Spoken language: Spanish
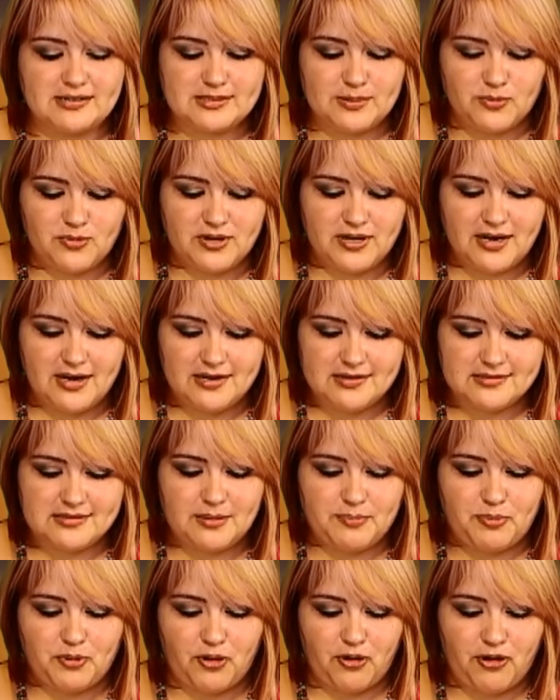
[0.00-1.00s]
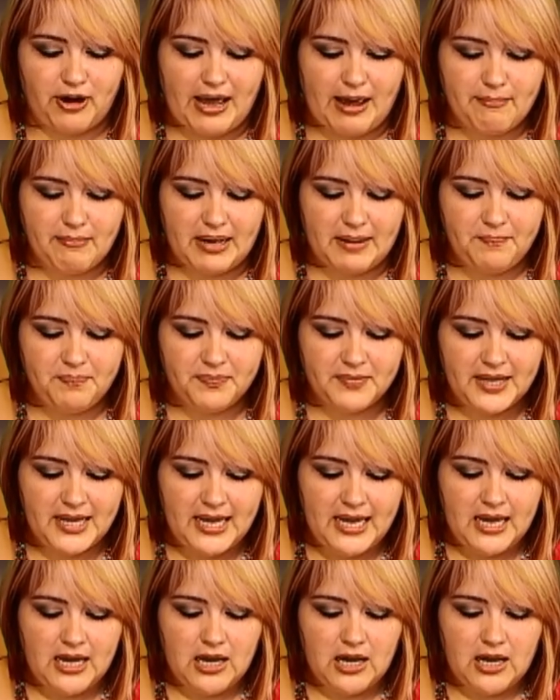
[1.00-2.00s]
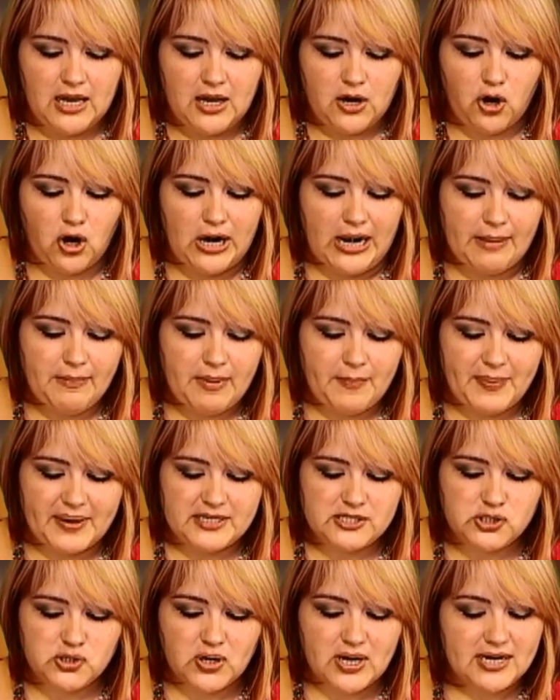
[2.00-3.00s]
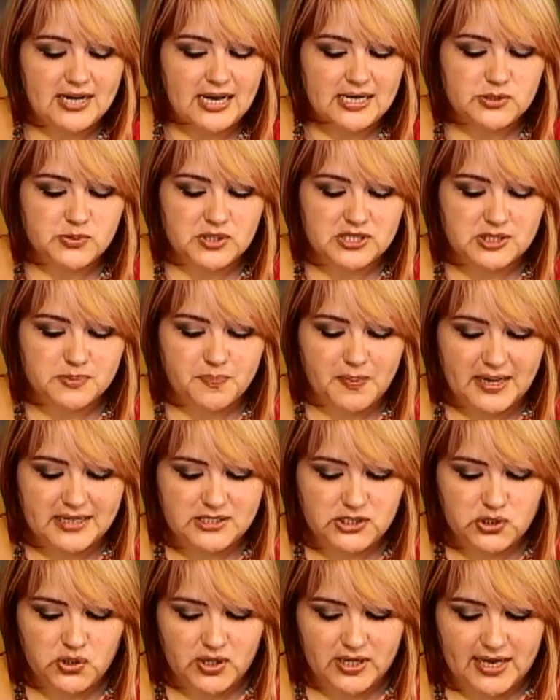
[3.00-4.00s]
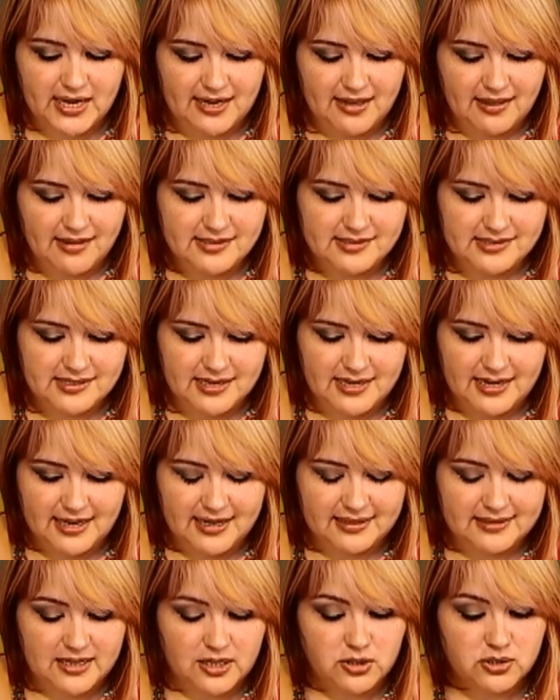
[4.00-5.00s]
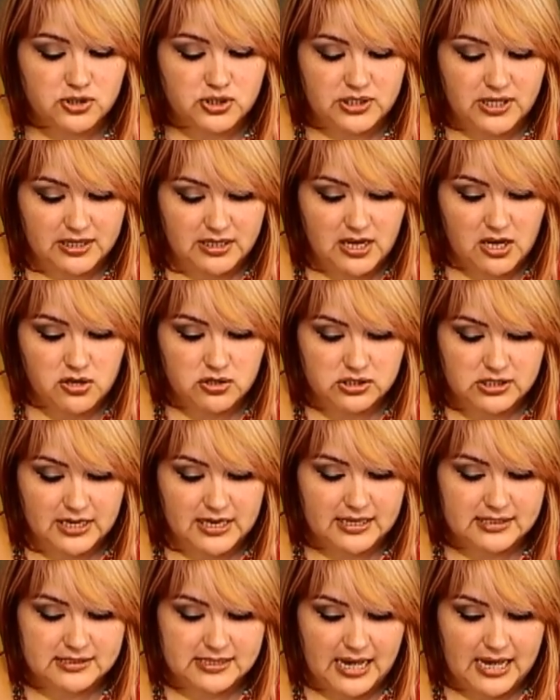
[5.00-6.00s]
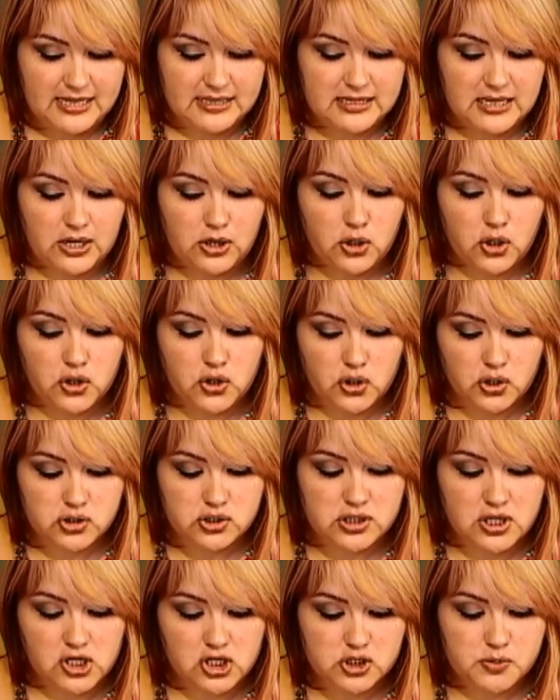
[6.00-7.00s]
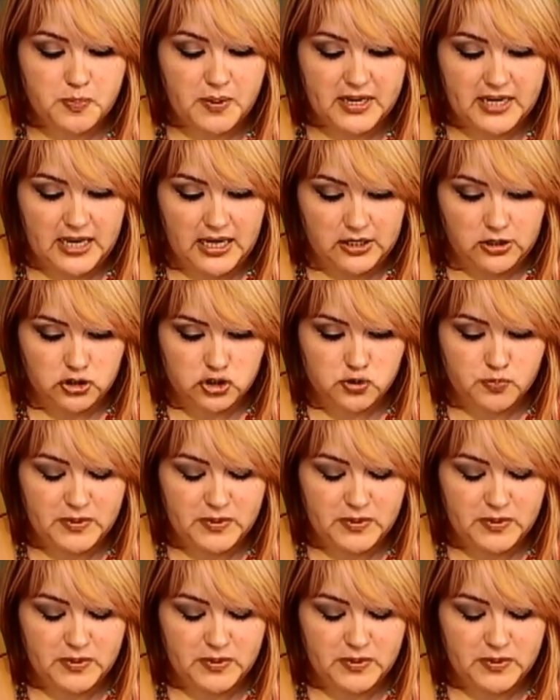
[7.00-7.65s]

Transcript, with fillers: de mujer en este programa? Hola, me pareció genial su espacio y quería decirle que tengo siete años de casada y tengo dos niños pequeños.